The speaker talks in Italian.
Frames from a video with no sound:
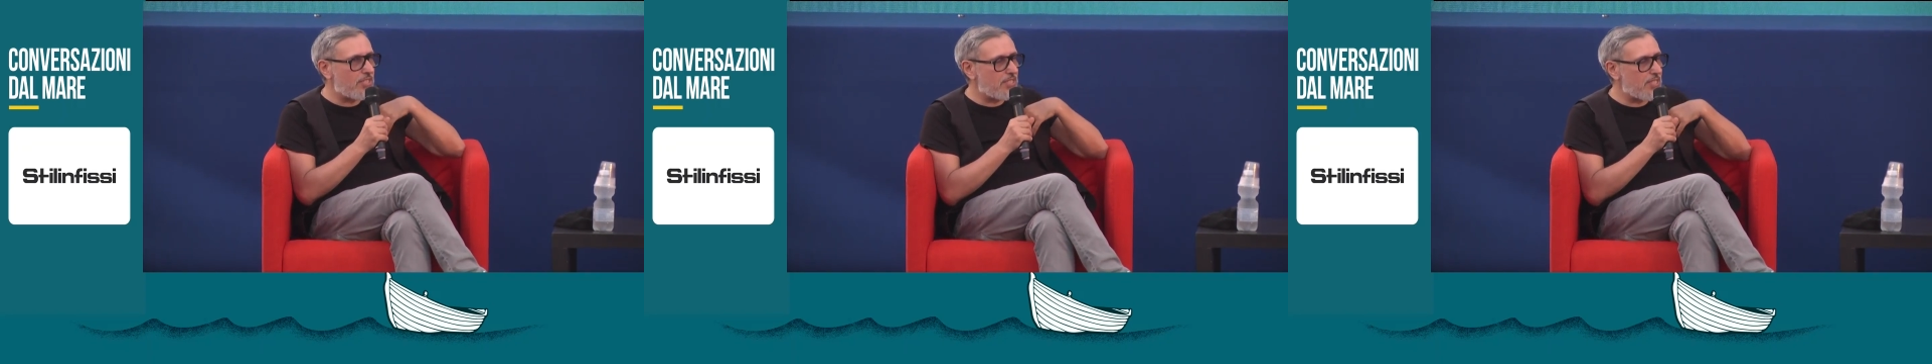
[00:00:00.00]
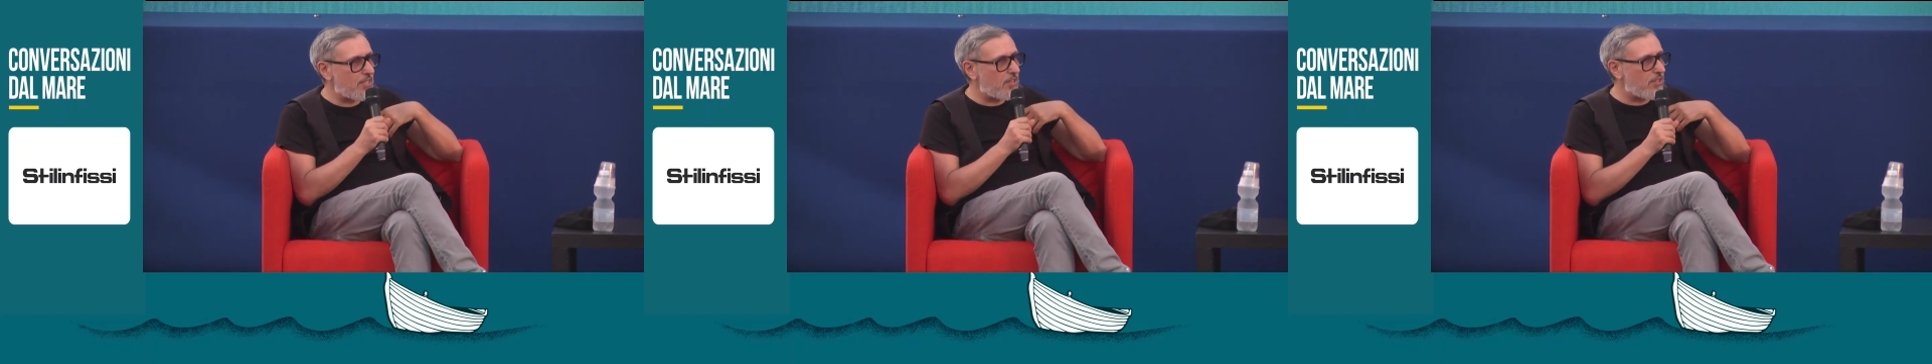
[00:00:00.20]

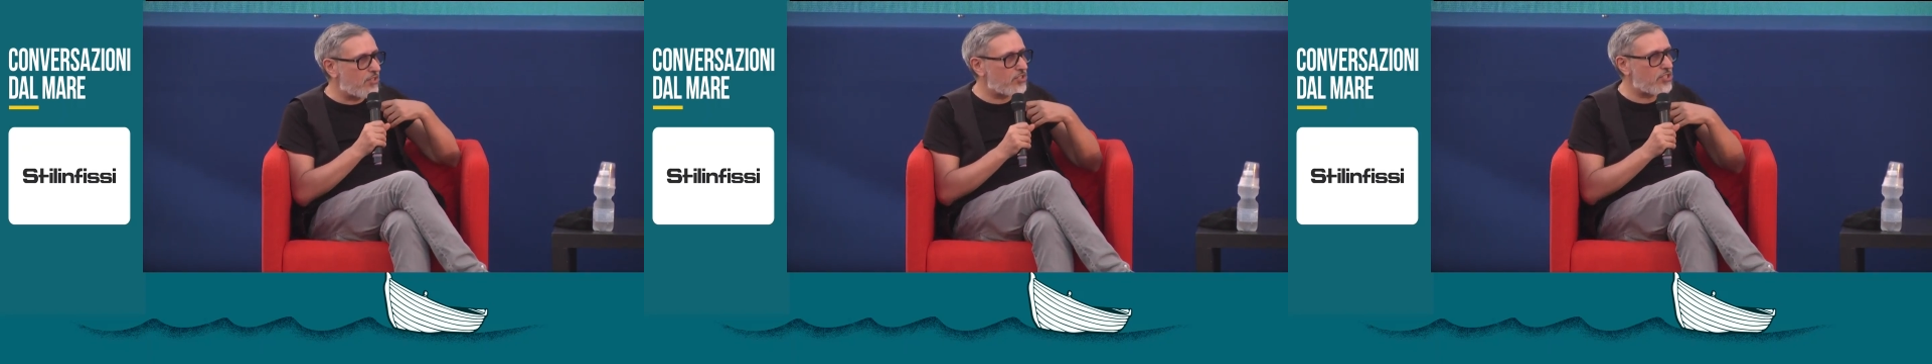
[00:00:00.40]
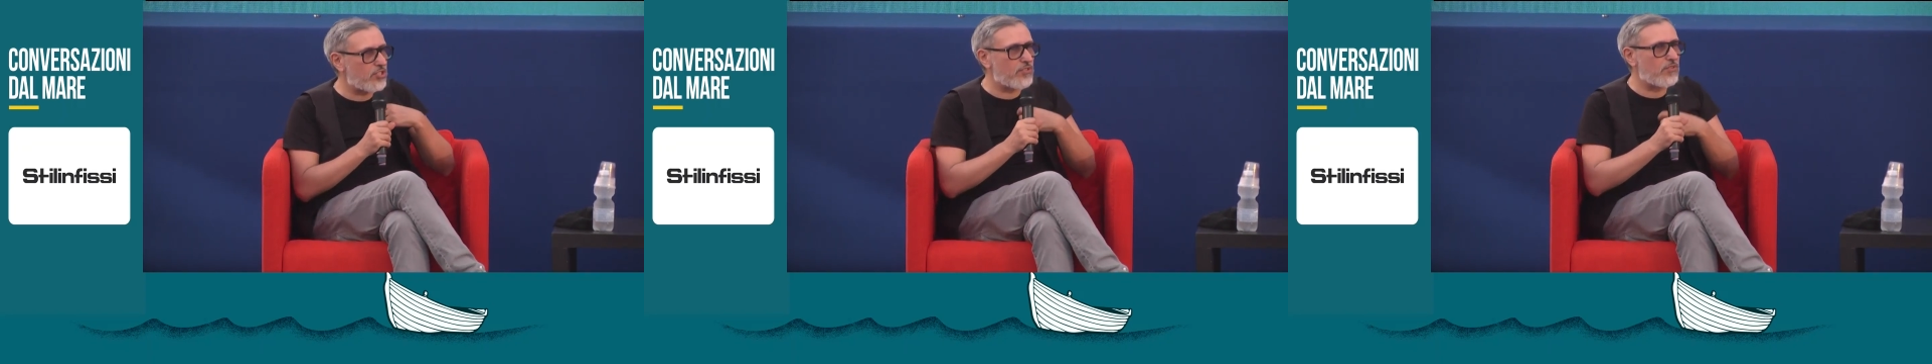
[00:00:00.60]
chissà
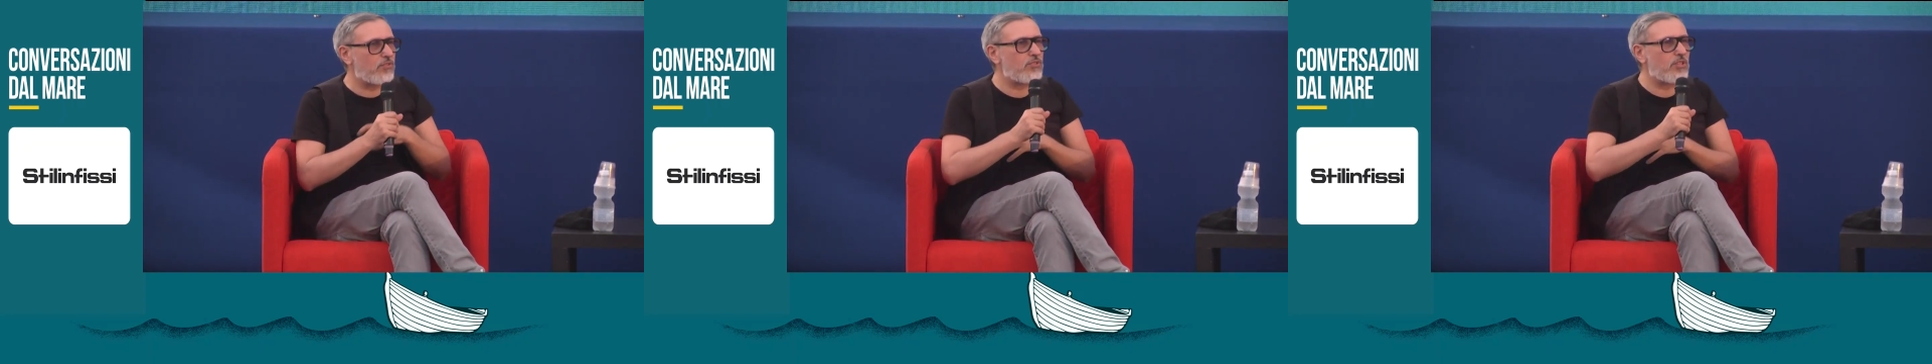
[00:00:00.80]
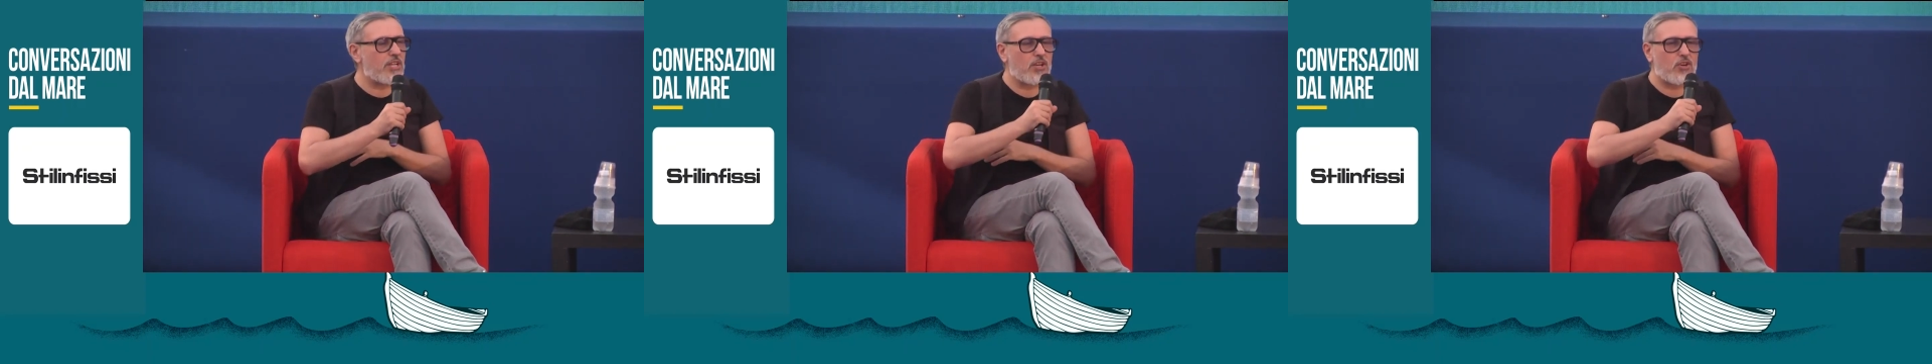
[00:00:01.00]
cosa sono
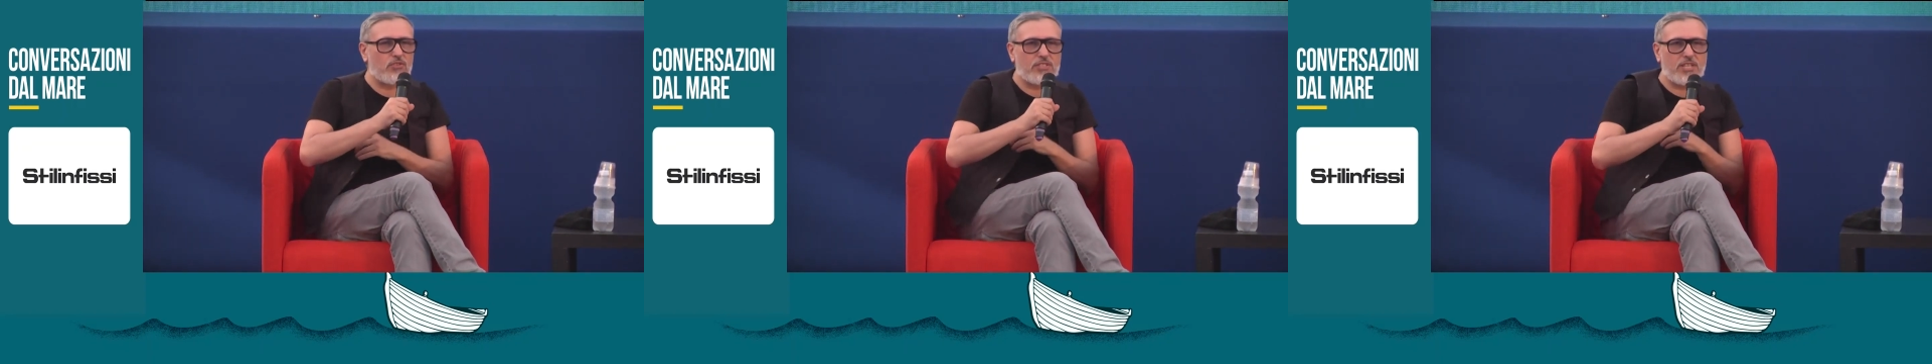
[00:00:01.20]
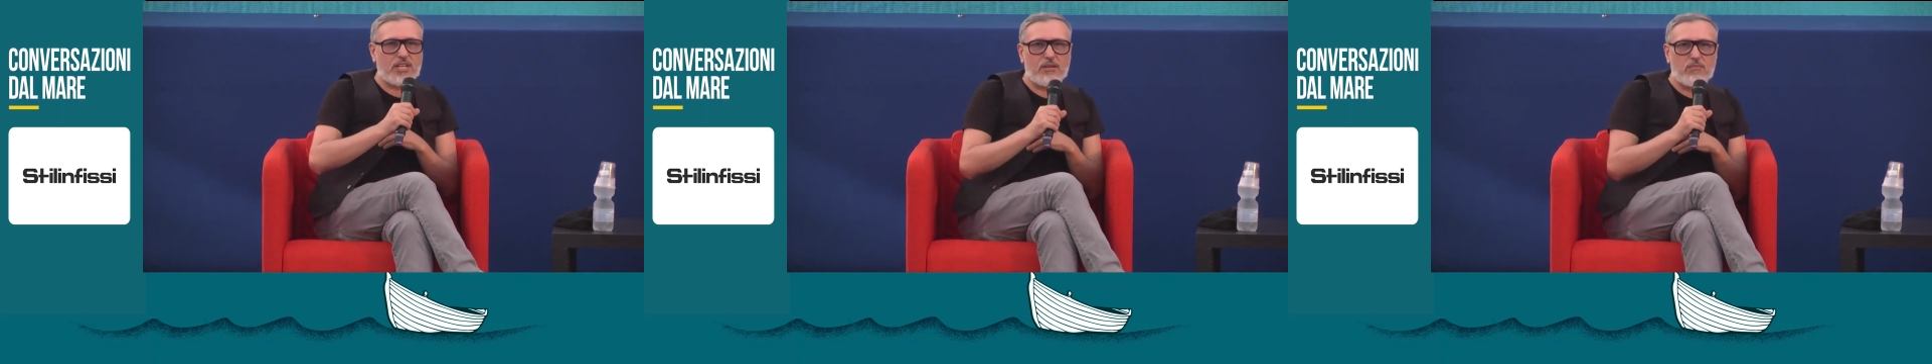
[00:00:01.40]
venuto a
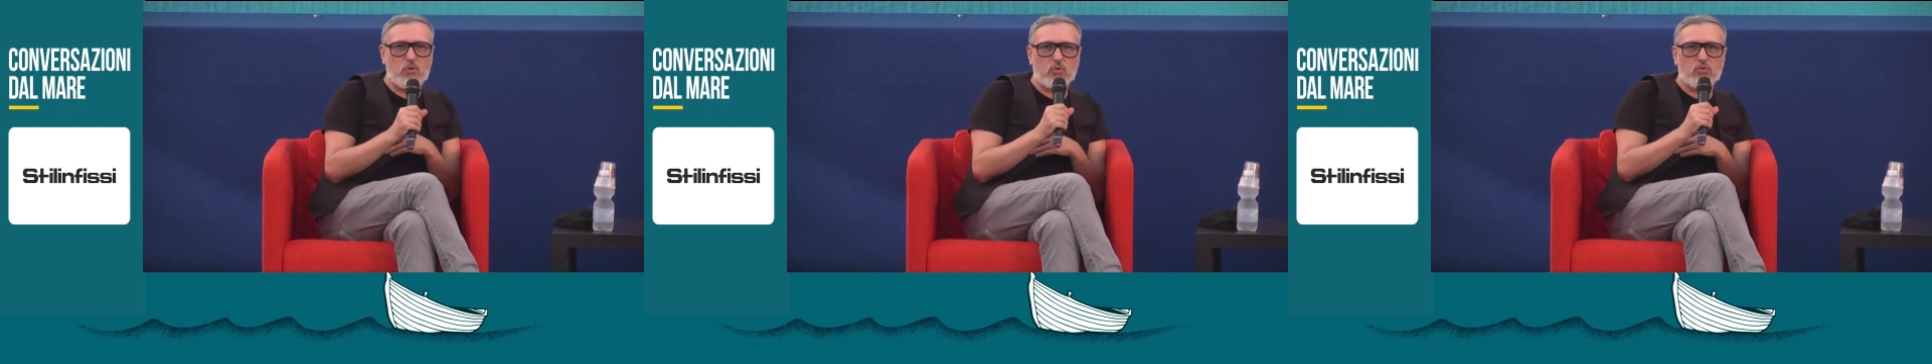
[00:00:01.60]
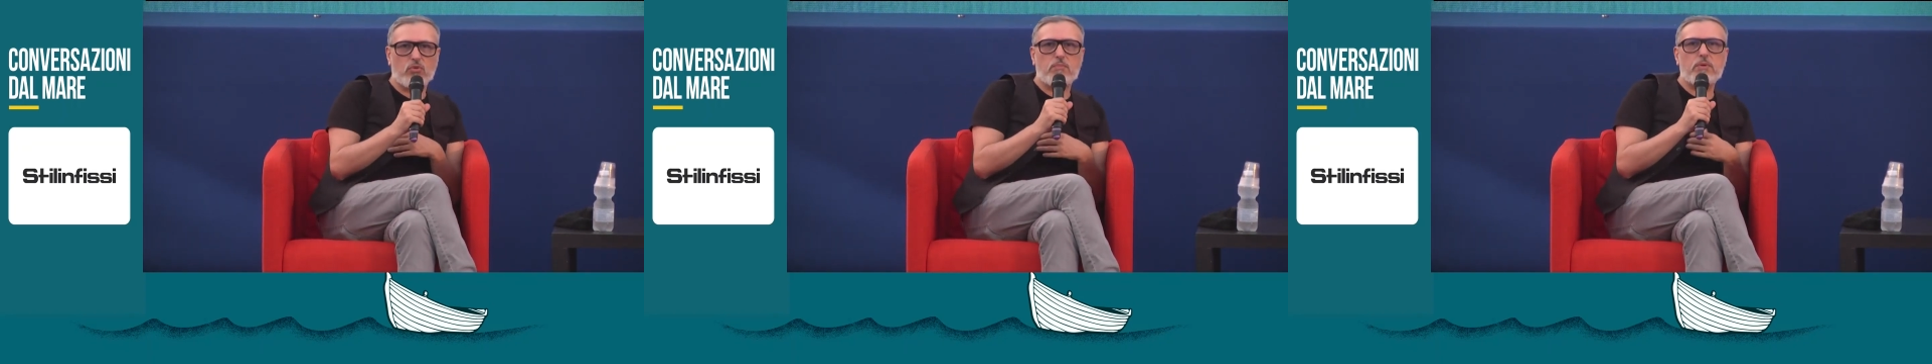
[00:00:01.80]
raccontare al
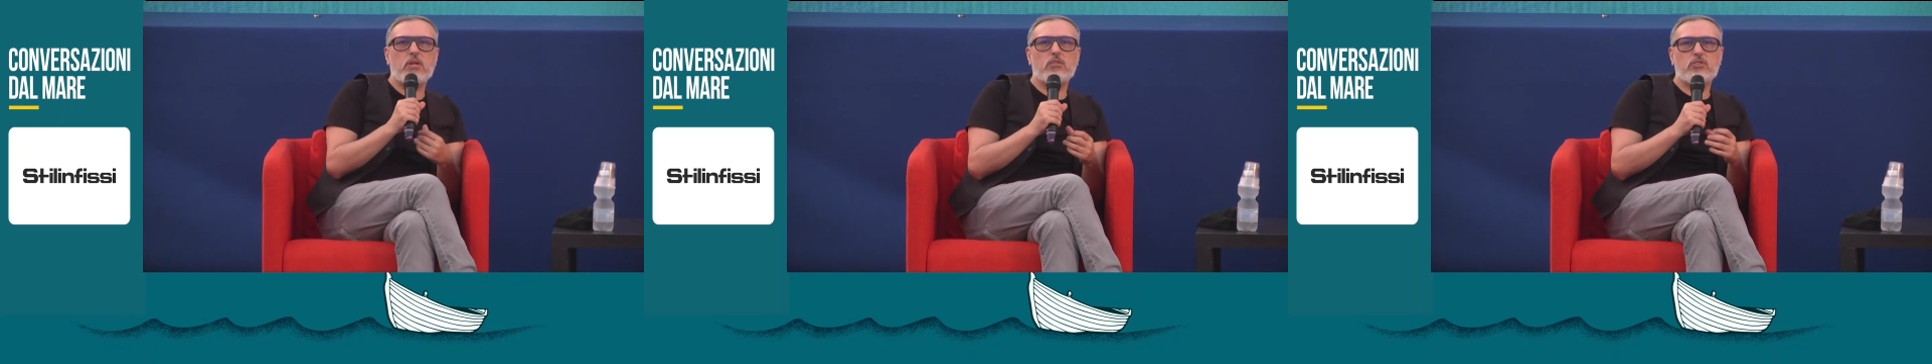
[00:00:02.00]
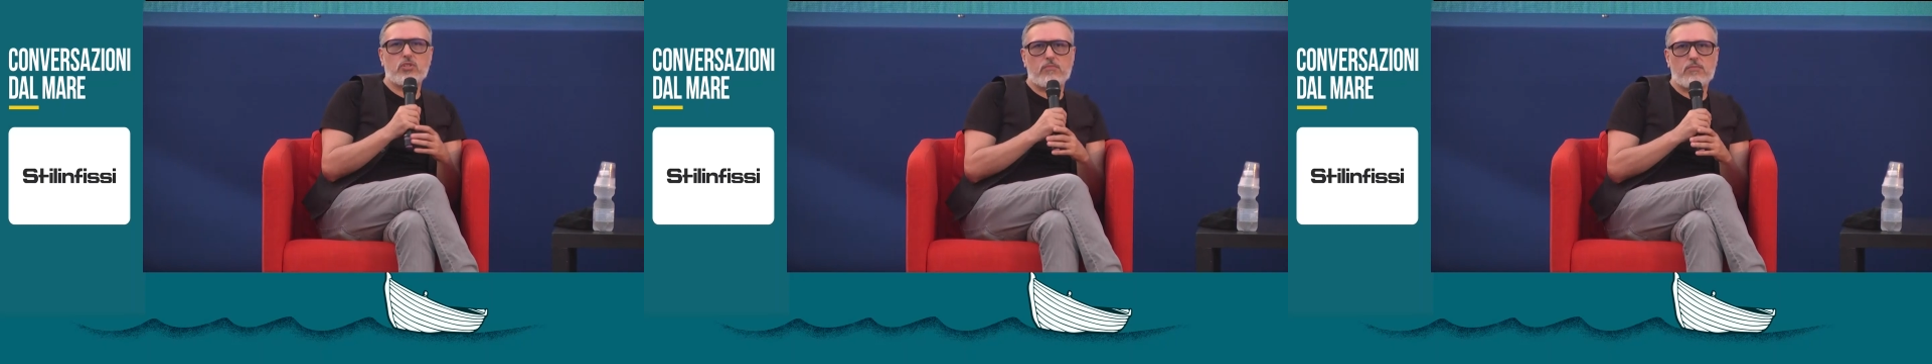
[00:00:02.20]
mondo,
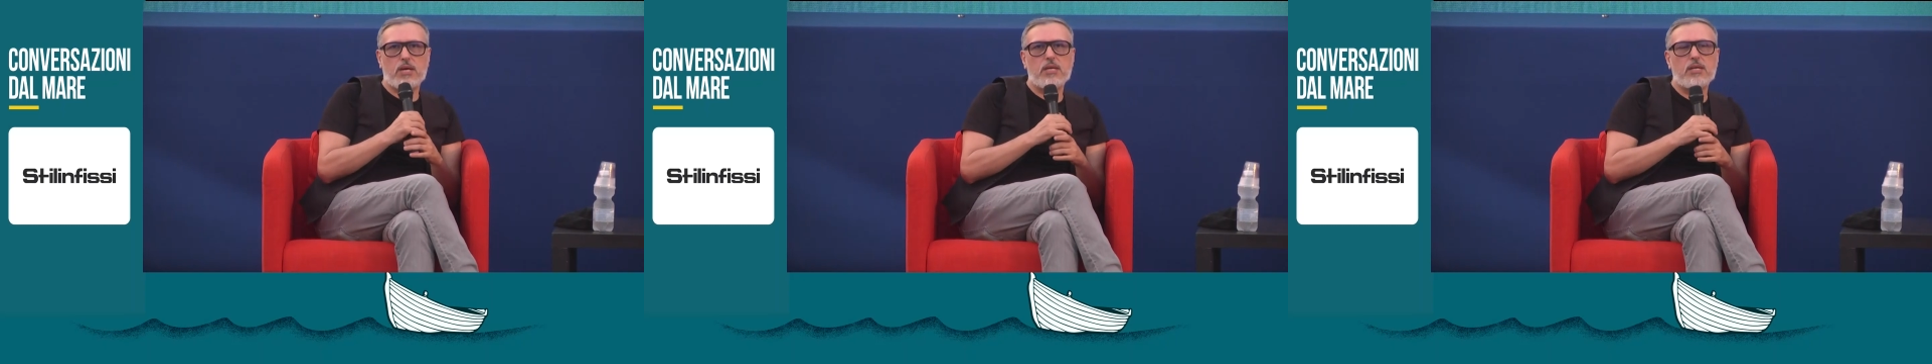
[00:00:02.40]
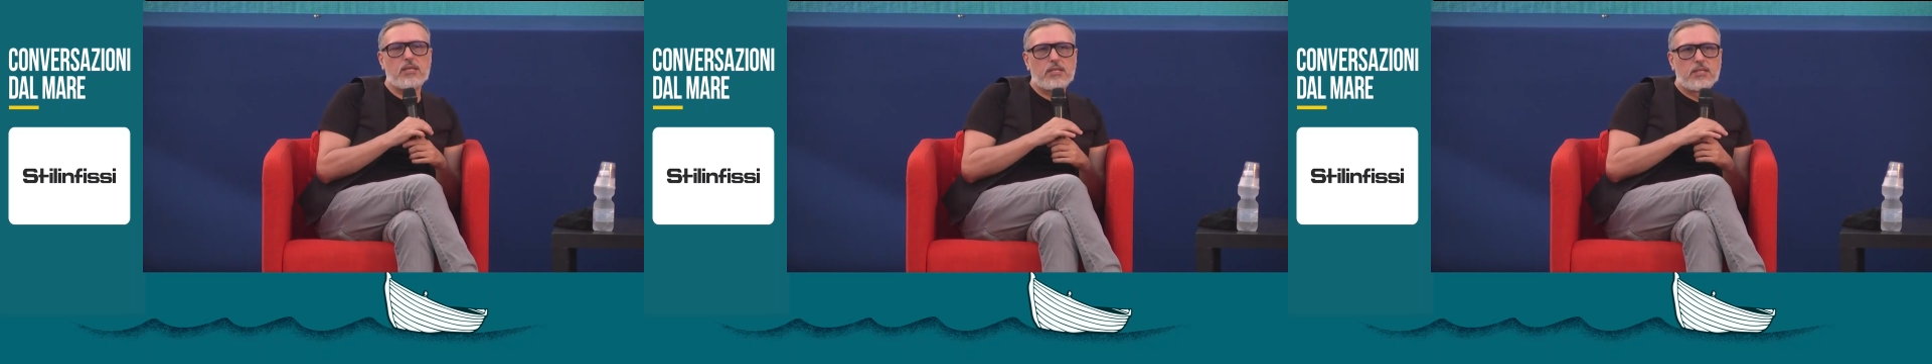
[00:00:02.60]
però insomma